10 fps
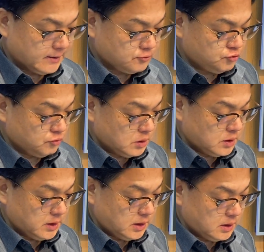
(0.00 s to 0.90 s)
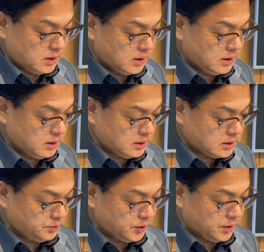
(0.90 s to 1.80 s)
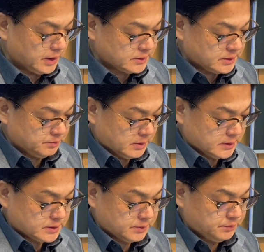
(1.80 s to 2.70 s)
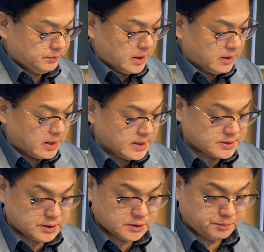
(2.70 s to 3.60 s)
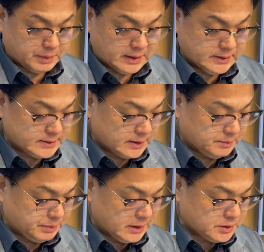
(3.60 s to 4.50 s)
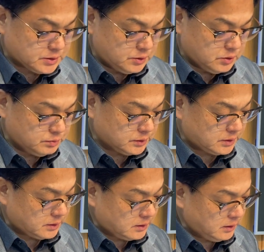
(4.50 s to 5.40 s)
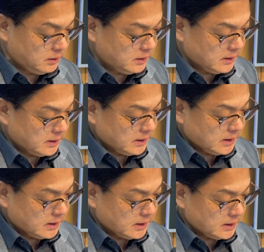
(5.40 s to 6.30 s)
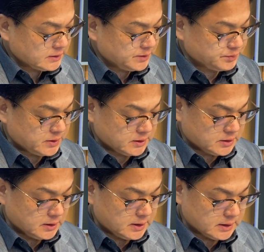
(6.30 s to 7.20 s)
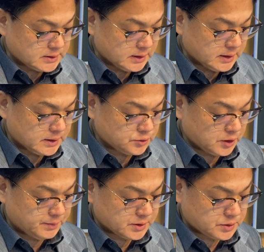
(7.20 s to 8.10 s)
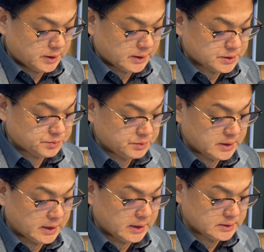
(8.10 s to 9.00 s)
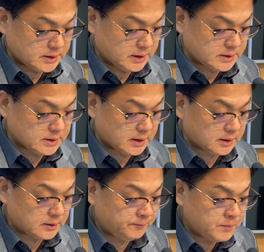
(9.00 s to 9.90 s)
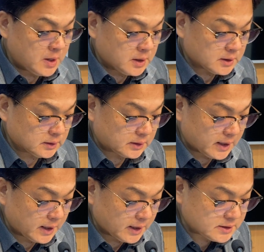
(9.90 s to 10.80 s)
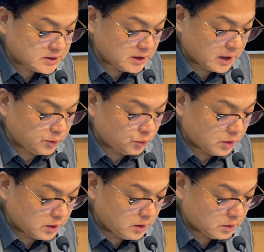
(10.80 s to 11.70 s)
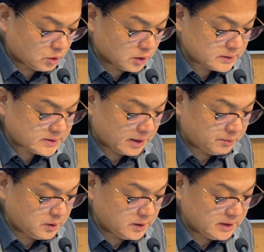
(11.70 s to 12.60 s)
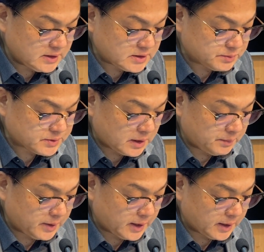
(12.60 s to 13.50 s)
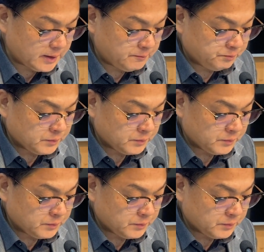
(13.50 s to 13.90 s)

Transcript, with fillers: 구월 이일 금요일 아침 말씀 에스더 팔 장 팔 절로부터 십칠 절까지 소리 맞춰 읽겠습니다. 시작. 그때 시한월 곧 삼월 이십삼일에